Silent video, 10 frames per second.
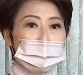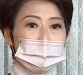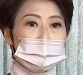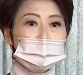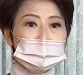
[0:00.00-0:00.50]
我
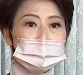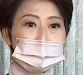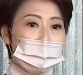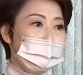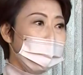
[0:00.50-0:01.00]
昨天就
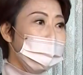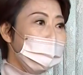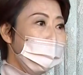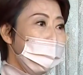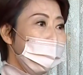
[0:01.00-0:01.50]
想
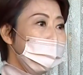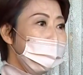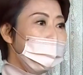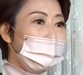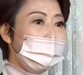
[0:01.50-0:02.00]
说，
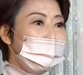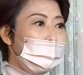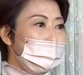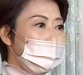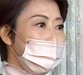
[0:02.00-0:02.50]
今天一
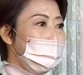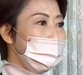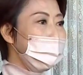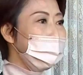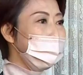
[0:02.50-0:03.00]
大早
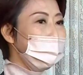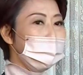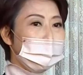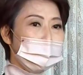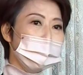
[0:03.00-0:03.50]
这个
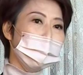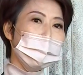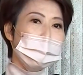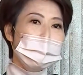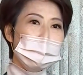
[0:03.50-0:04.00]
起床的时
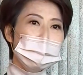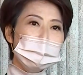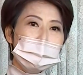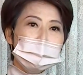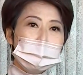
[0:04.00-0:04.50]
候，我
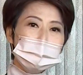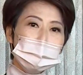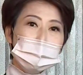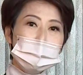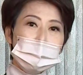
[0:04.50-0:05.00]
就在想
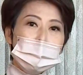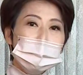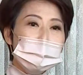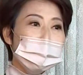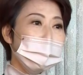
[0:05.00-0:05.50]
说，哎，
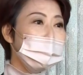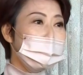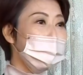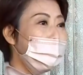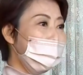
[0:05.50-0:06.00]
我昨天
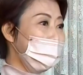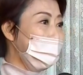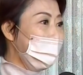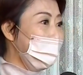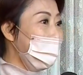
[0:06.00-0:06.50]
是被雷
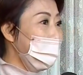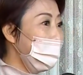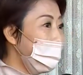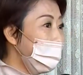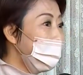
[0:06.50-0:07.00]
打
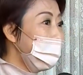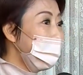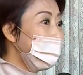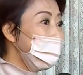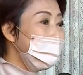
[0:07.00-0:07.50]
到，
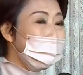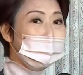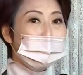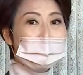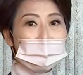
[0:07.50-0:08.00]
真
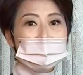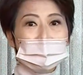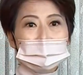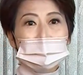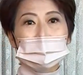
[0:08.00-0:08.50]
的是被雷
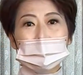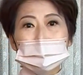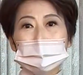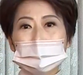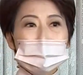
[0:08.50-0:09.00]
打到
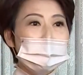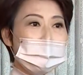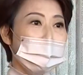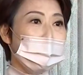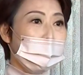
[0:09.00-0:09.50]
啊，莫名
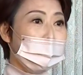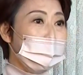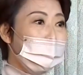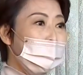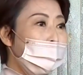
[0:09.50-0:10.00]
其
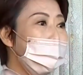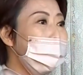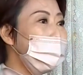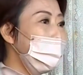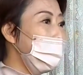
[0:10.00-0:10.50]
妙。然后
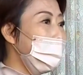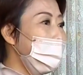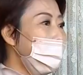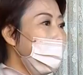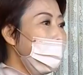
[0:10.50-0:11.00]
用一
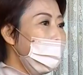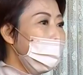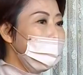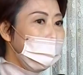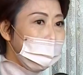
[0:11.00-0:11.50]
个。
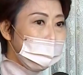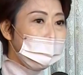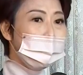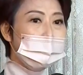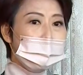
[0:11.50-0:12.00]
呃，已
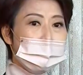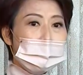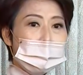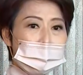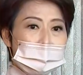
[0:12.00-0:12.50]
经
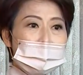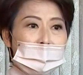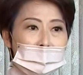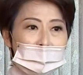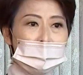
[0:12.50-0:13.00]
是离
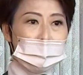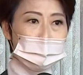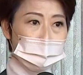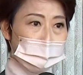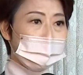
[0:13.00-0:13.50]
开一
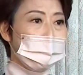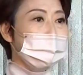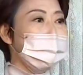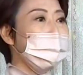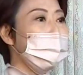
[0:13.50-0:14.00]
年多
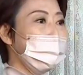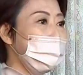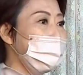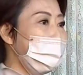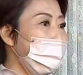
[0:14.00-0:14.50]
前就
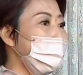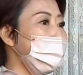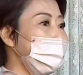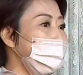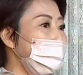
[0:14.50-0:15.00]
离开
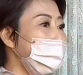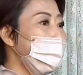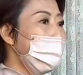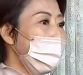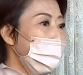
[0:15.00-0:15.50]
的一个
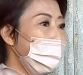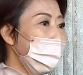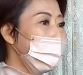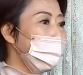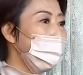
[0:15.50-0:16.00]

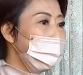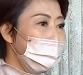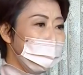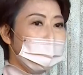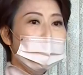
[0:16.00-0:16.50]
呃地
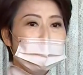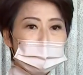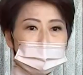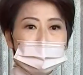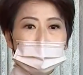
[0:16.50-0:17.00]
方议会
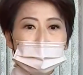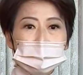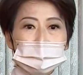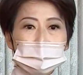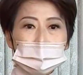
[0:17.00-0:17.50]
助理，
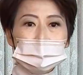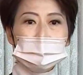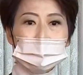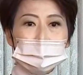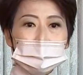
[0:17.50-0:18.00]
然后
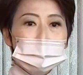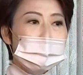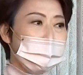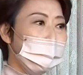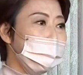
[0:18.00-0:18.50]
硬要跟
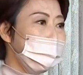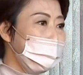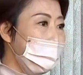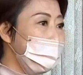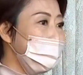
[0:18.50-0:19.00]
我牵扯
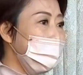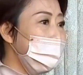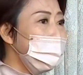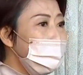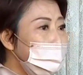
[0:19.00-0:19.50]
在一起。
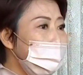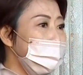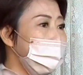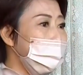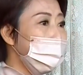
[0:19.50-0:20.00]
那重
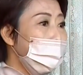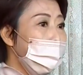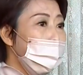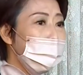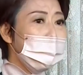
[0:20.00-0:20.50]
点是
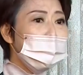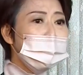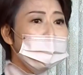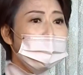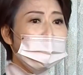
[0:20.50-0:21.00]
我
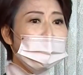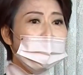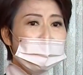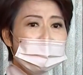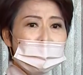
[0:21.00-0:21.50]
跟
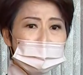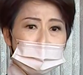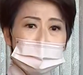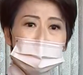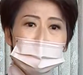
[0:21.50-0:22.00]
林南
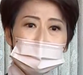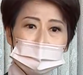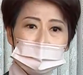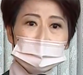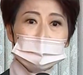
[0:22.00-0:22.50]
就不
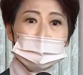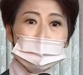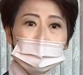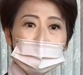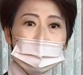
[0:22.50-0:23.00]
认识，
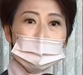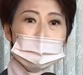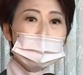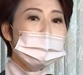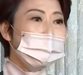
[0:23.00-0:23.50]

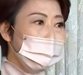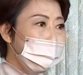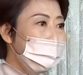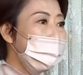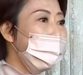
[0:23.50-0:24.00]
我有
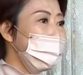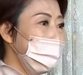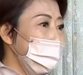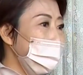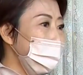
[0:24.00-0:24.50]
什么样
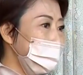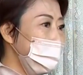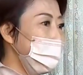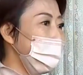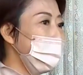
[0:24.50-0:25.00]
的动
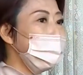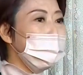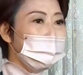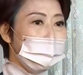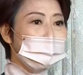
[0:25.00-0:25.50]
机，有
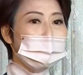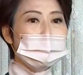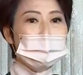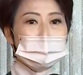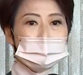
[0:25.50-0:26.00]
什么样
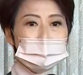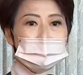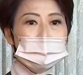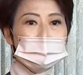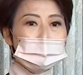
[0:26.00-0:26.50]
的用
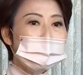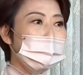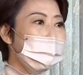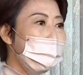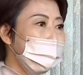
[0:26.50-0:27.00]
意，有
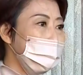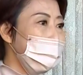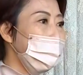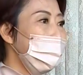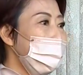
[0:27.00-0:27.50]
什么样
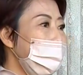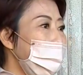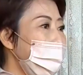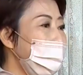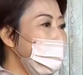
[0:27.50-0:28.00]
的
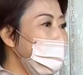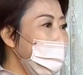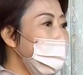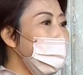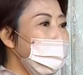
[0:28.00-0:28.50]
呃这
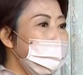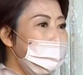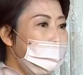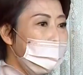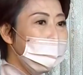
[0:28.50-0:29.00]
个目
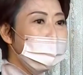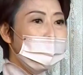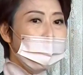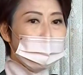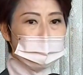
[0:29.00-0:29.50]
标
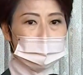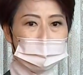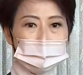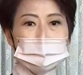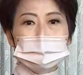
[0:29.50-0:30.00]
要去
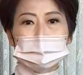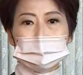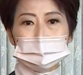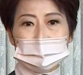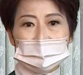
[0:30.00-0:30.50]
帮他
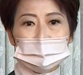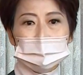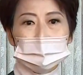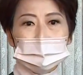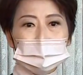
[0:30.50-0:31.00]
洗白？
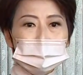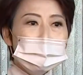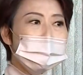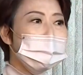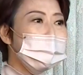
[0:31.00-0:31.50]
我觉
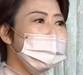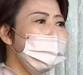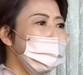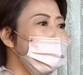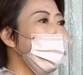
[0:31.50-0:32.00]
得这个
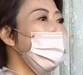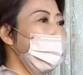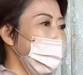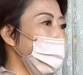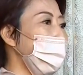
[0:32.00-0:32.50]
真的是不
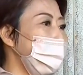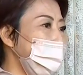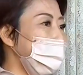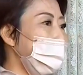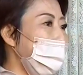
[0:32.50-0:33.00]
合逻
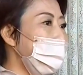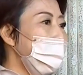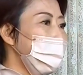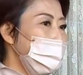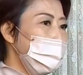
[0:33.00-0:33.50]
辑啦。
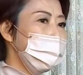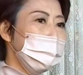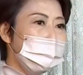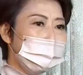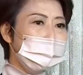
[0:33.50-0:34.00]
所以我
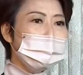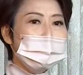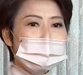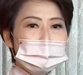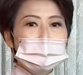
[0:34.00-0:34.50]
觉得这一
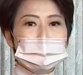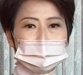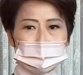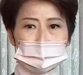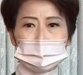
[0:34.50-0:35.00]
件事应
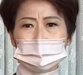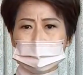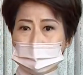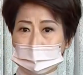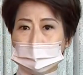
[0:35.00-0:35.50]
该是到
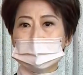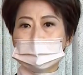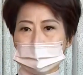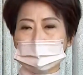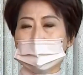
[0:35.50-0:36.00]
此为
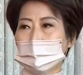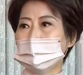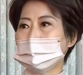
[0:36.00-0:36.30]
止啊。